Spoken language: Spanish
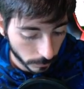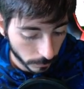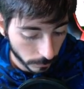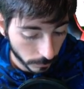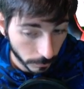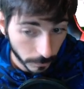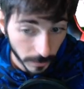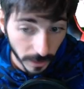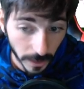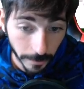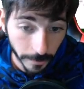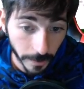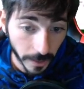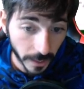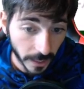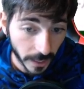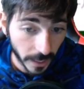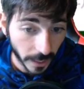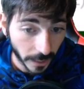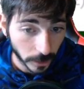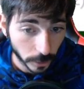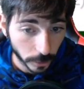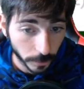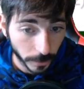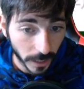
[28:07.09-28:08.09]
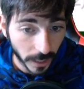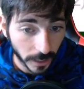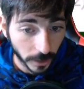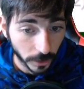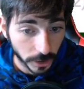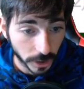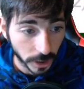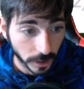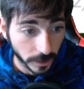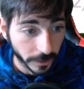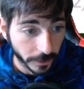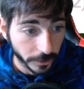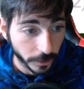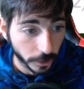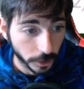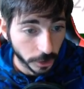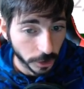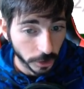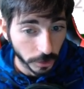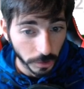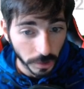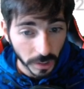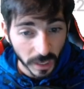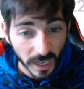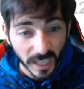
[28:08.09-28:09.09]
Mira, Varela que subirá al
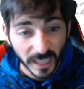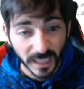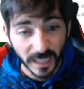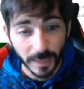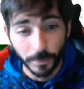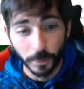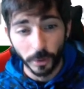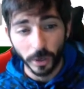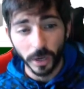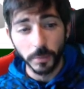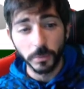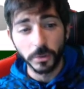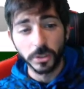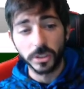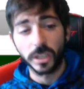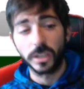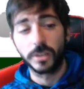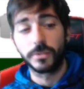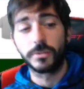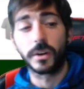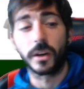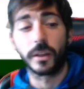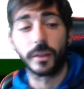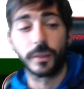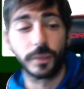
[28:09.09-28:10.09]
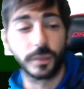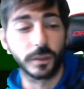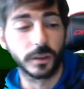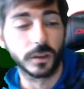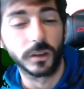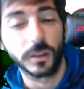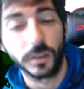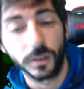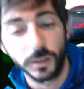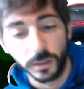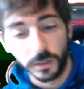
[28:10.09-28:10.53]
88. Tampoco hay mucha diferencia, ¿eh?